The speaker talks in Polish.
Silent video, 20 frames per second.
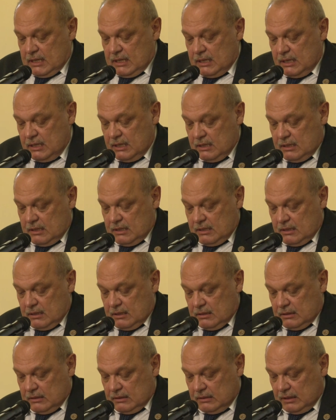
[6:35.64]
I
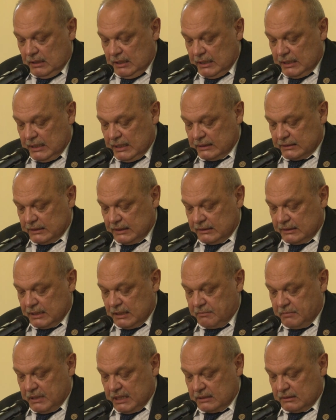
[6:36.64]
tyle na ten
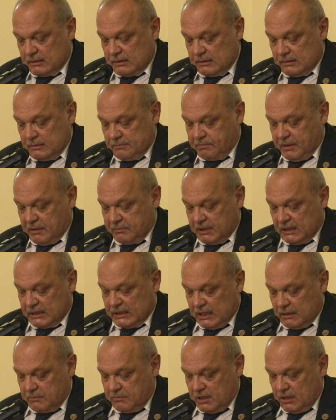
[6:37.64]
temat.
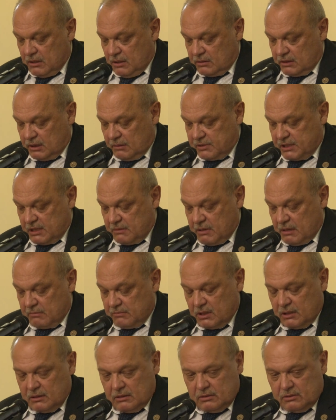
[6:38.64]
Pamiętajmy o tym, że
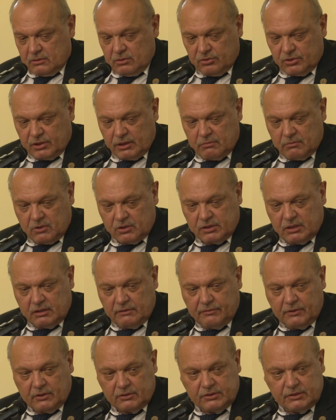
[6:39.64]
mamy duże
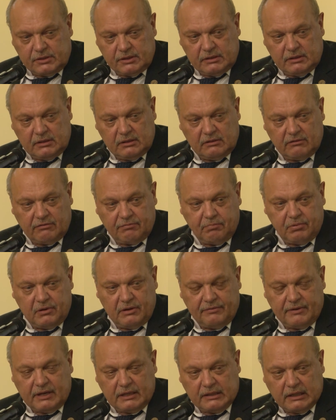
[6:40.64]
możliwości
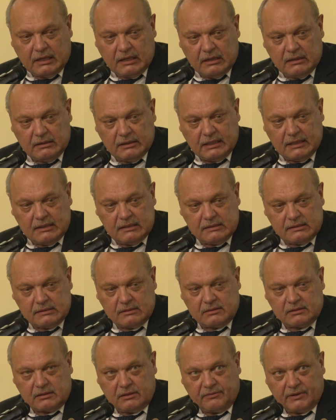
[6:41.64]
wpływania na
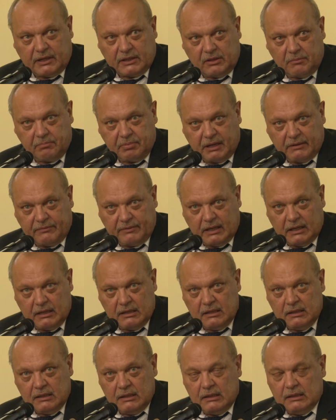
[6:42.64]
stosowanie prawa,
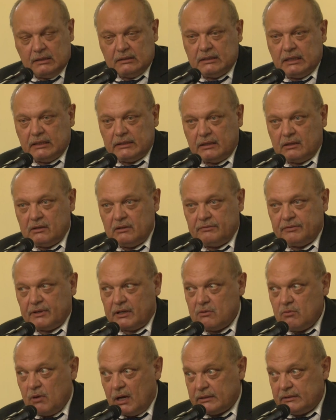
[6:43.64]
na jego
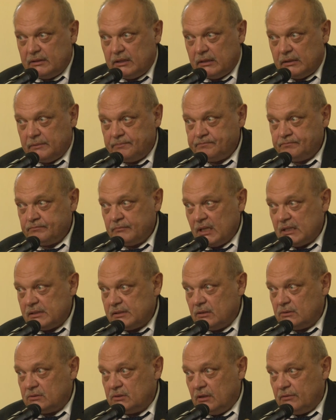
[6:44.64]
wykładnię
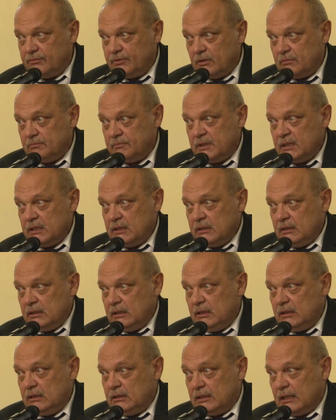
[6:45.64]
sądową
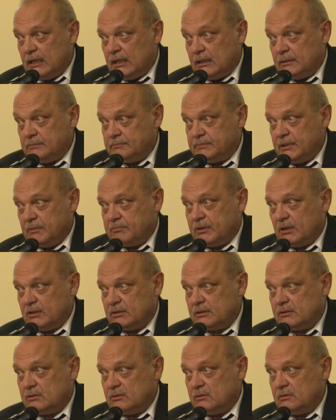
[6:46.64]
i na po
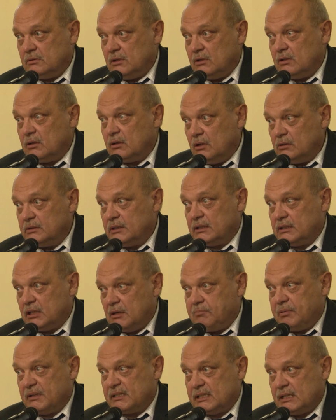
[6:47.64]
prostu ochronę tych
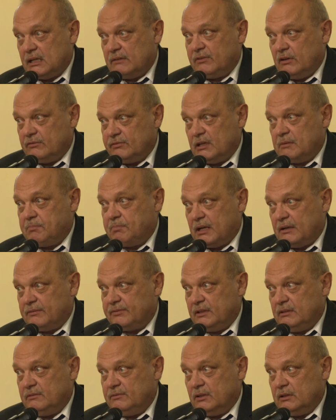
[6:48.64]
podstawowych
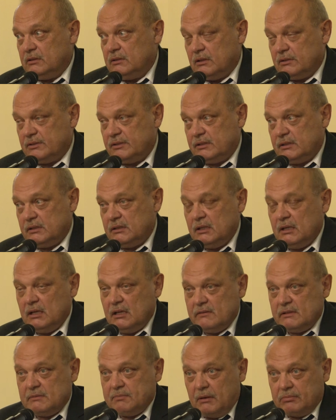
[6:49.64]
praw i wolności.
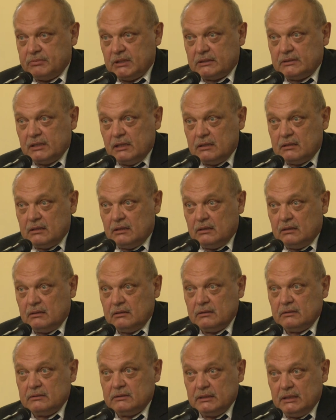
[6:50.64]
Wspomnę tylko
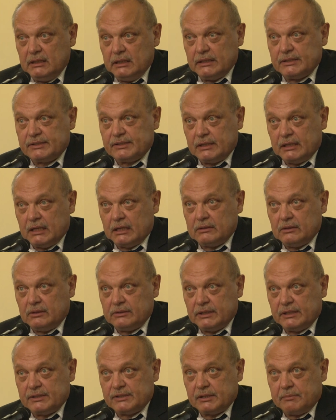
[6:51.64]
tyle jeszcze na
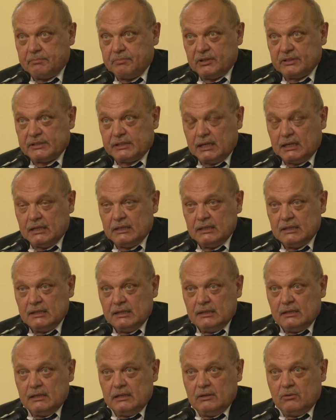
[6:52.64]
koniec, że poza
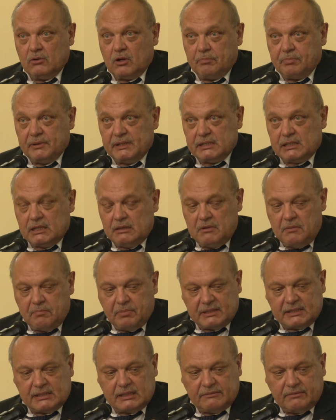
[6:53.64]
europejskimi
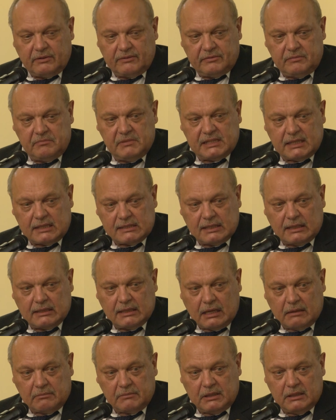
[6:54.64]
podstawowymi
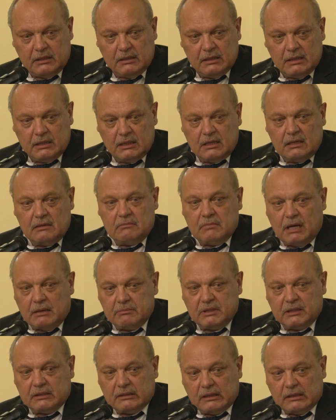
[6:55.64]
zasadami
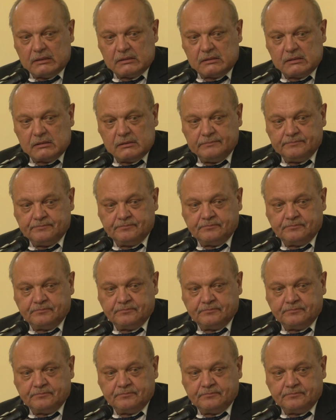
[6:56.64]
mamy też